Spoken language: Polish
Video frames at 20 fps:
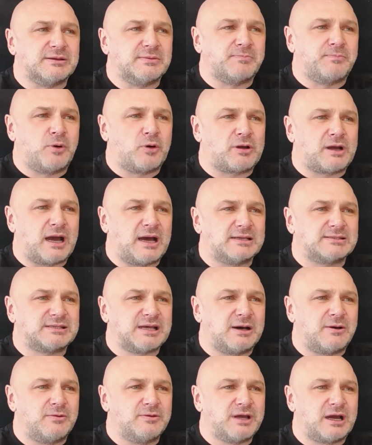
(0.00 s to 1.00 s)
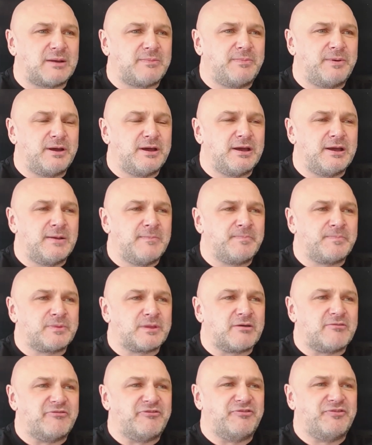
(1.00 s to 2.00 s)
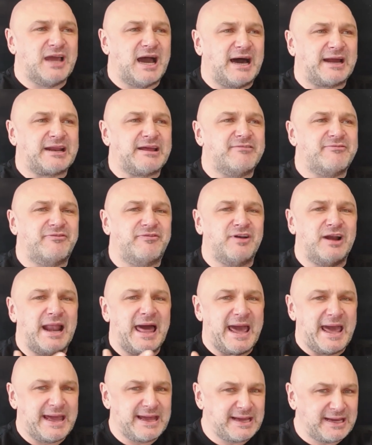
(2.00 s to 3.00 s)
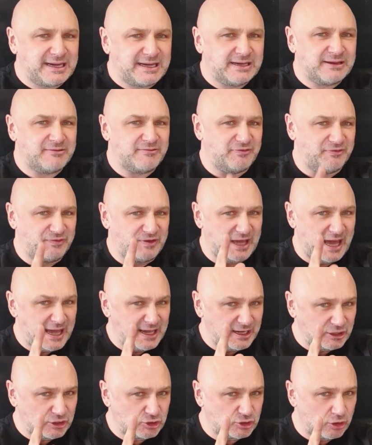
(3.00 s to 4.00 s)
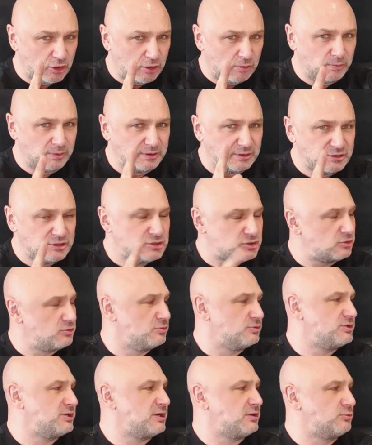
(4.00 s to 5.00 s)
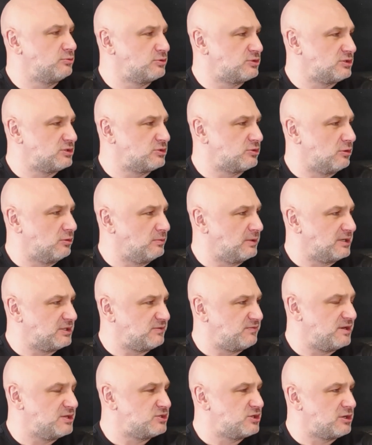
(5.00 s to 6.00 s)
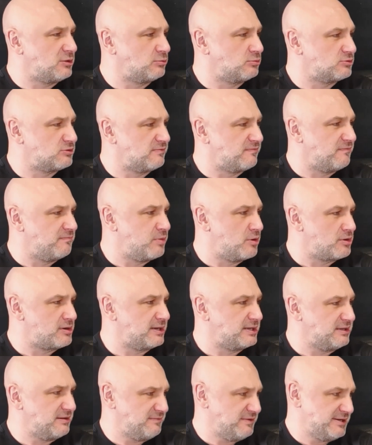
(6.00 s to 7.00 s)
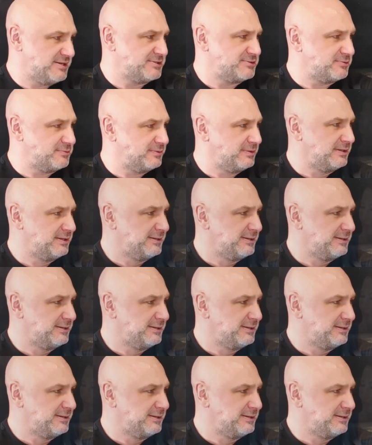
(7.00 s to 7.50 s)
pokazał jakby wiarę w lęk większą niż ludzie, którzy są na świecie, którzy w Boga nie wierzą.